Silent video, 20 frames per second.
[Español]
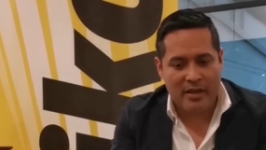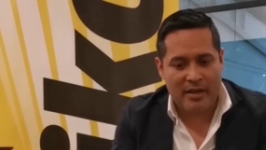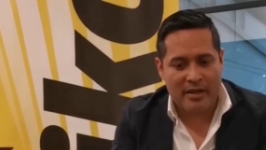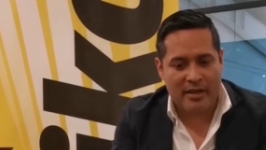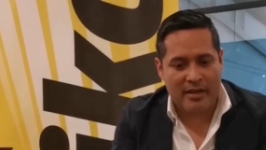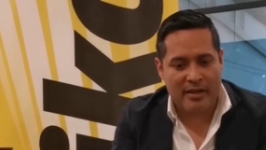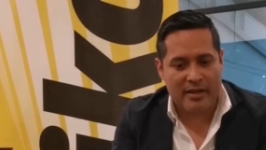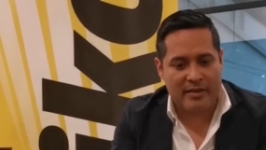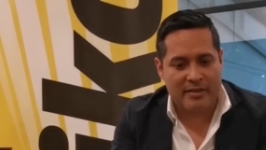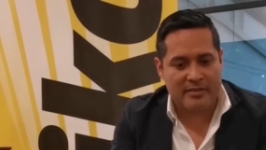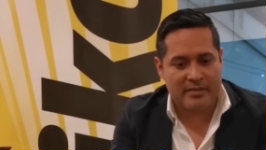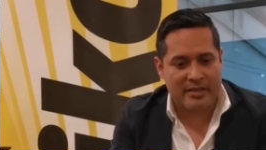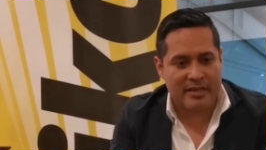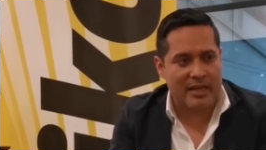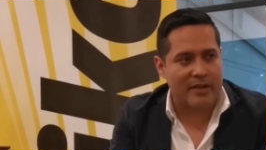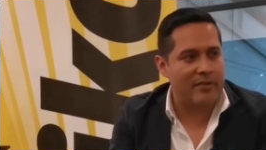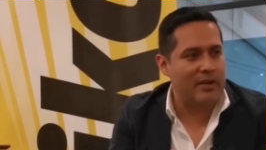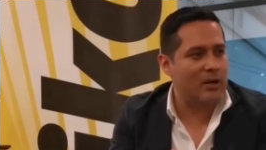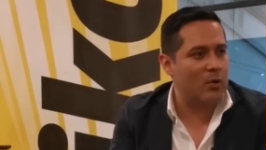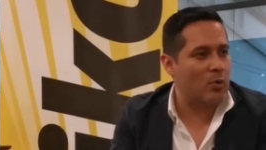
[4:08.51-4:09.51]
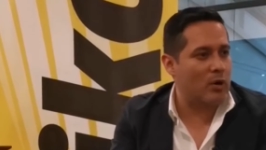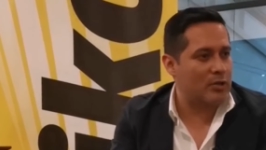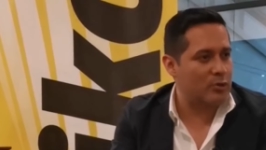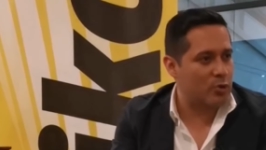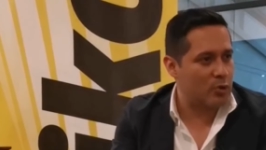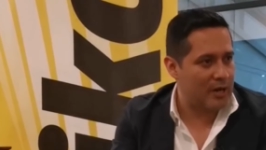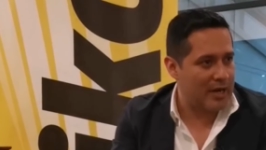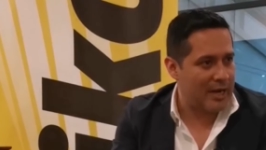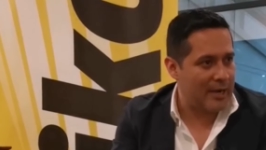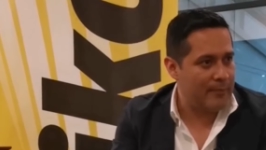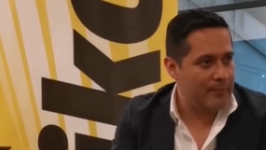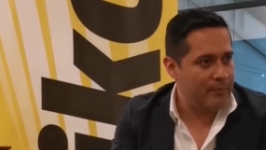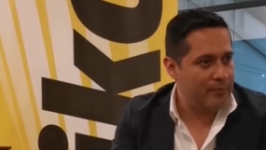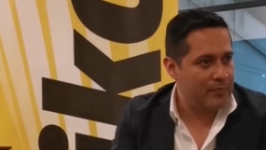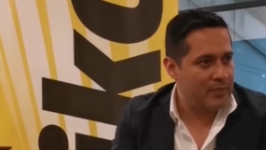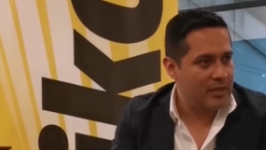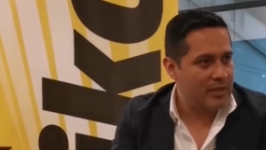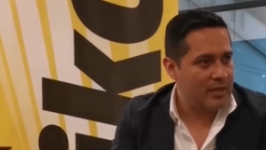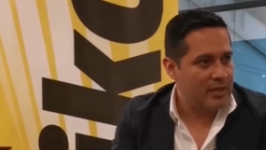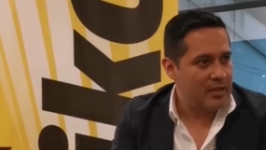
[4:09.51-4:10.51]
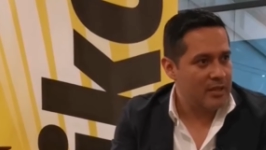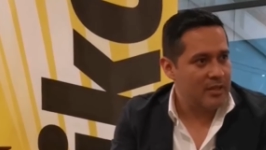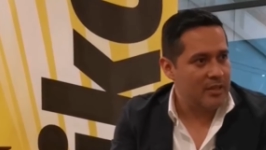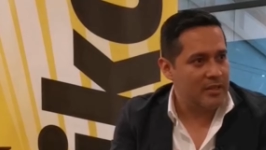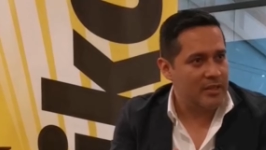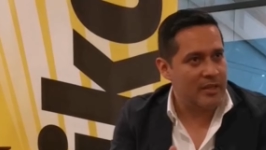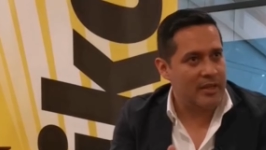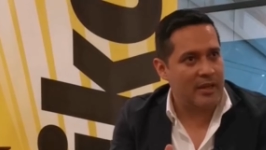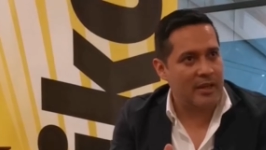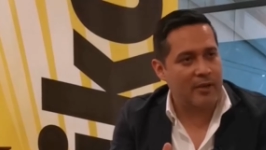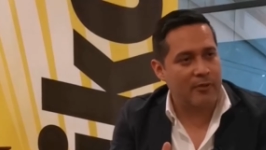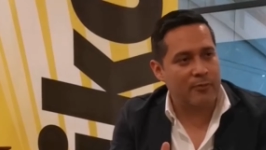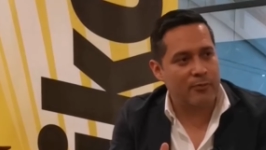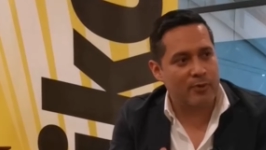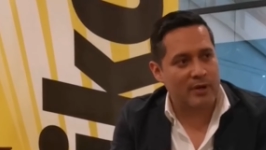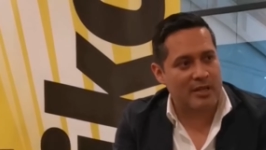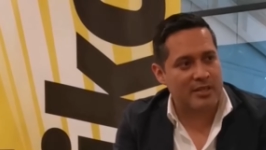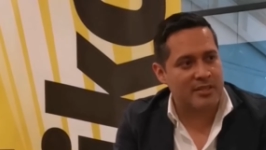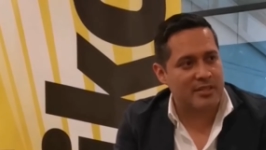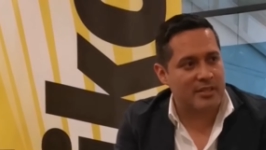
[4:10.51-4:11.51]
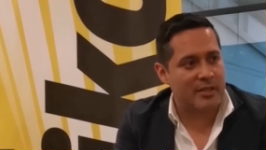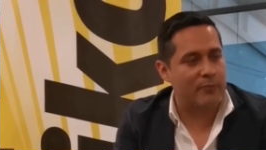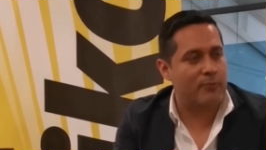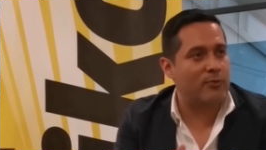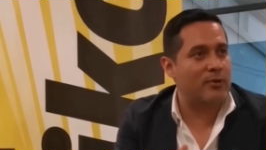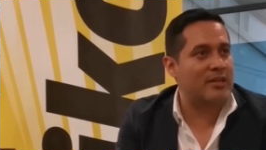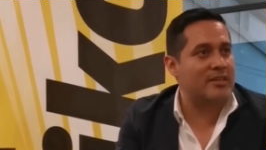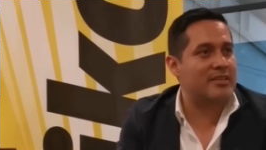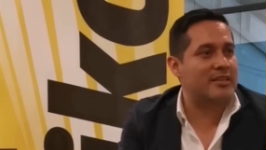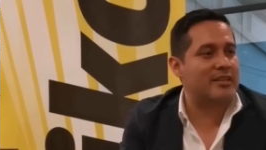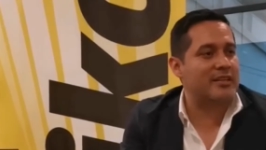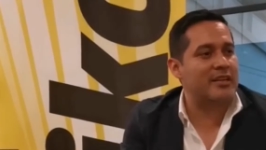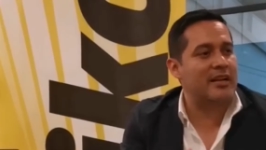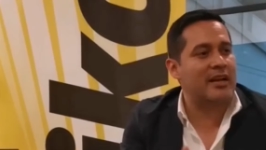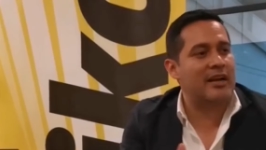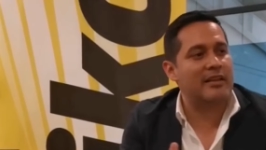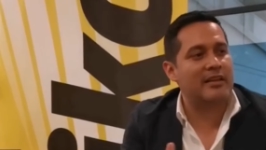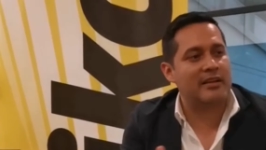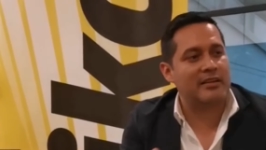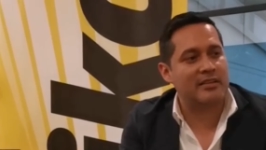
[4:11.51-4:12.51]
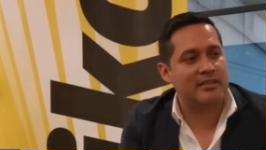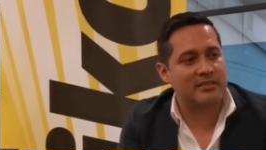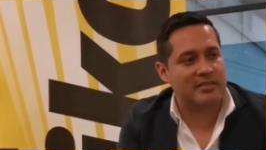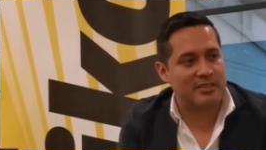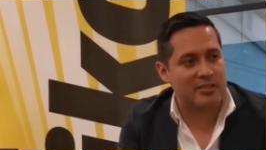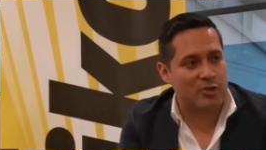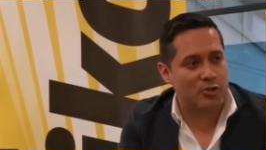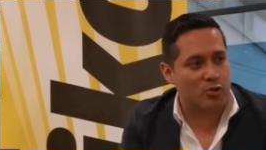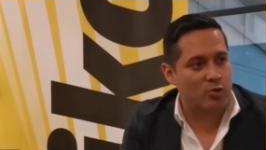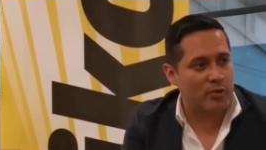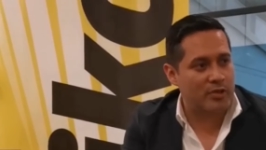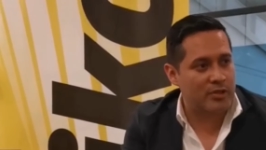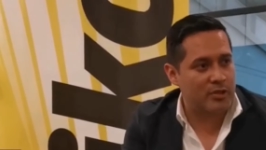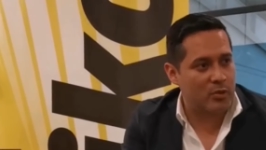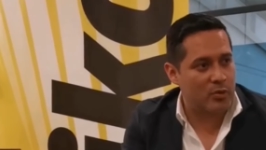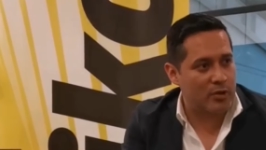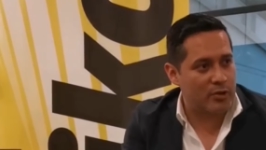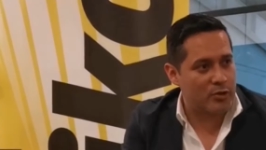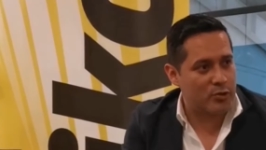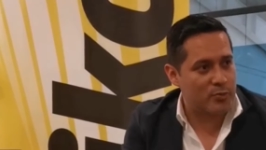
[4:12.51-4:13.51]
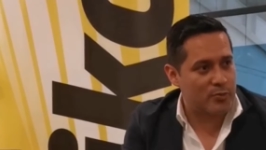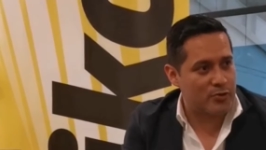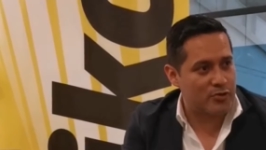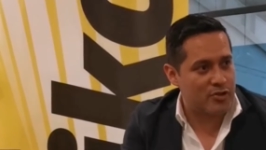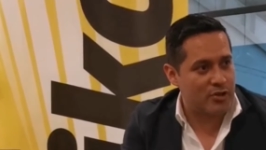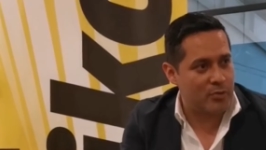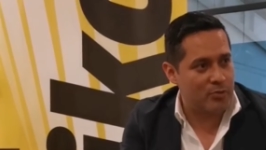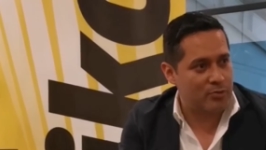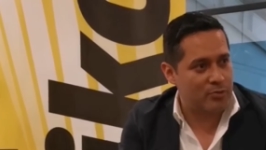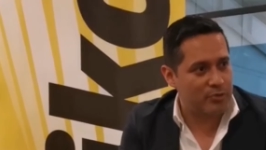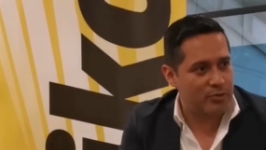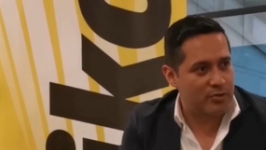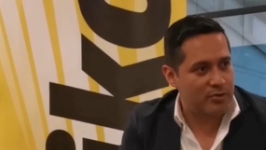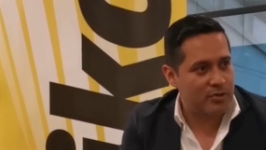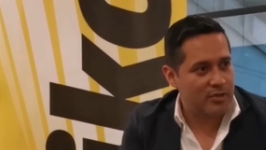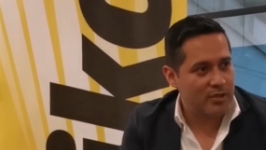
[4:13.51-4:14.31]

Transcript: Este, graba en 4K, y en Full HD, en Full HD llega a darte hasta 120 cuadros por segundo.